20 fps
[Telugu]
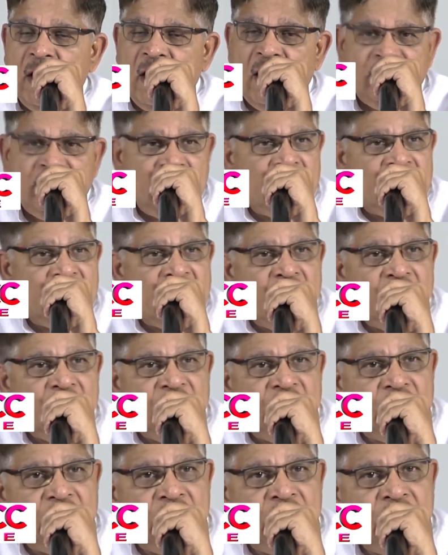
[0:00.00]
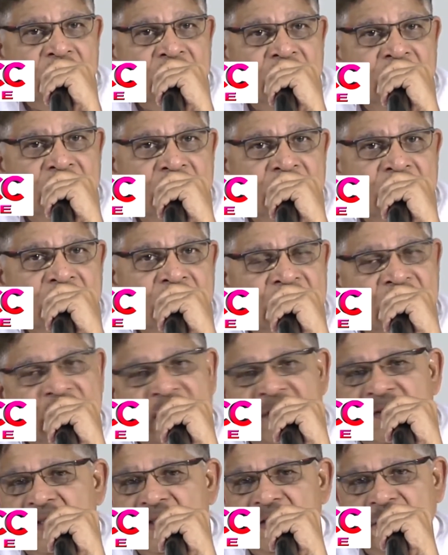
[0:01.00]
ఆ వివరాలు మీకు
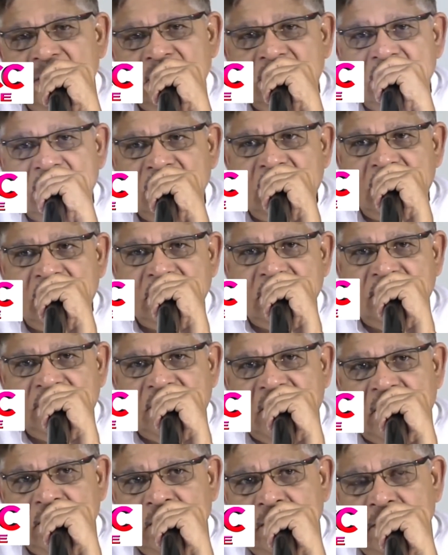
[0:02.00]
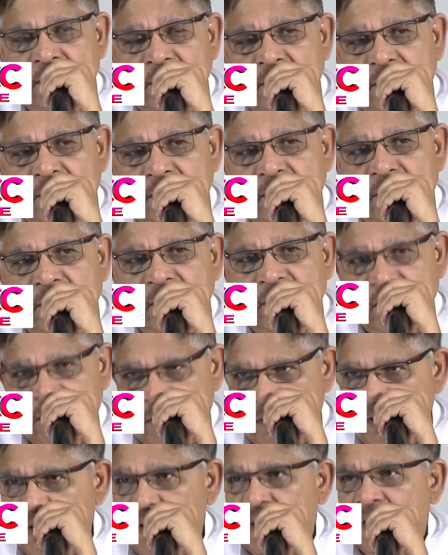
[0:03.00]
ఇండస్ట్రీ నుంచి వచ్చిన వారు చెప్తారు
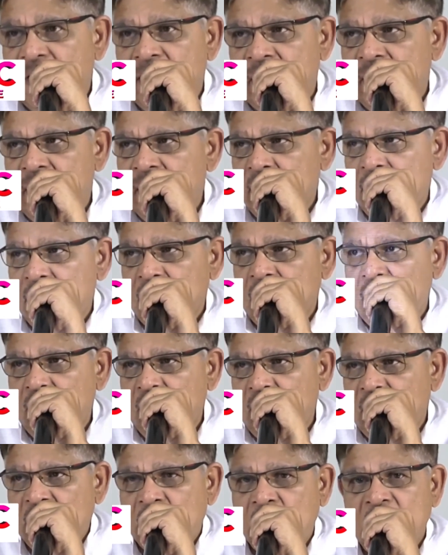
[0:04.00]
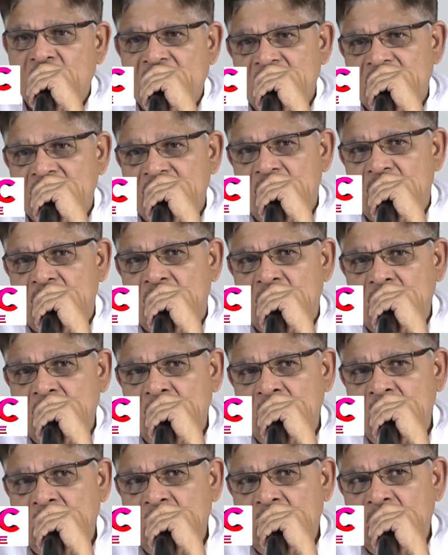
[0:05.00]
అంటే వన్ టూ డేస్లో
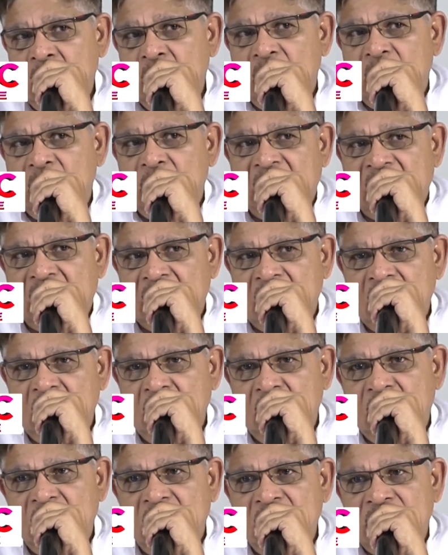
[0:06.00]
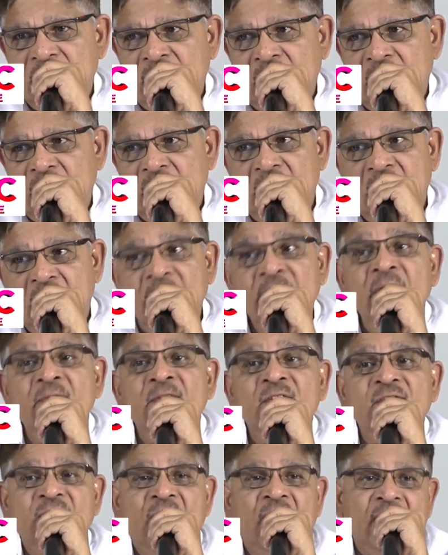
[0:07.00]
మిమ్మల్ని అందరినీ పిలిచి
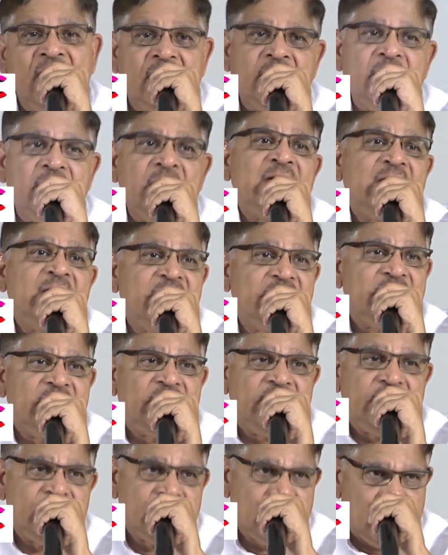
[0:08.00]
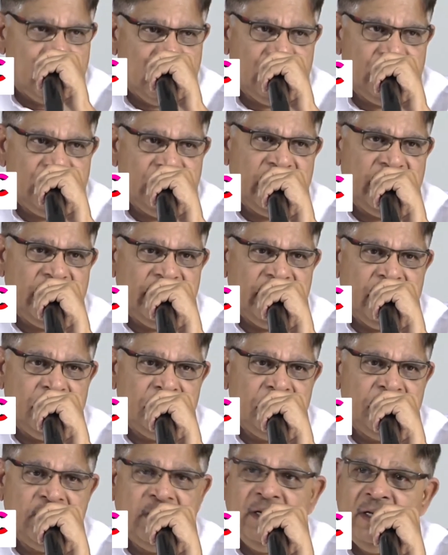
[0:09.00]
ఏమేమి జాగ్రత్తలు ఇండస్ట్రీ తీసుకుంటుంది అనే
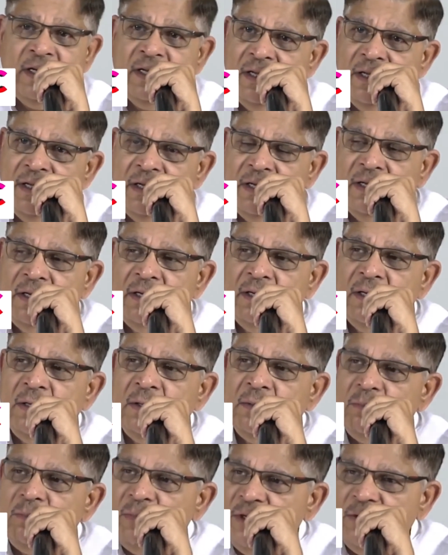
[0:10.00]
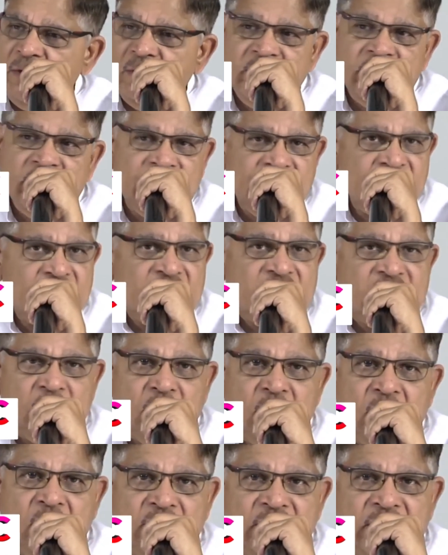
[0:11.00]
దాని మీద మీకు వివరించి
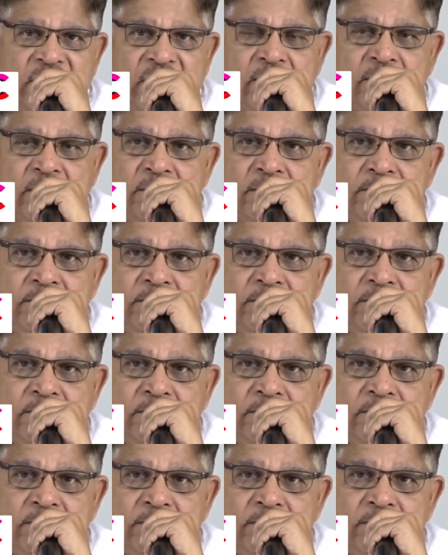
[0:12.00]
చెప్పబోతున్నారు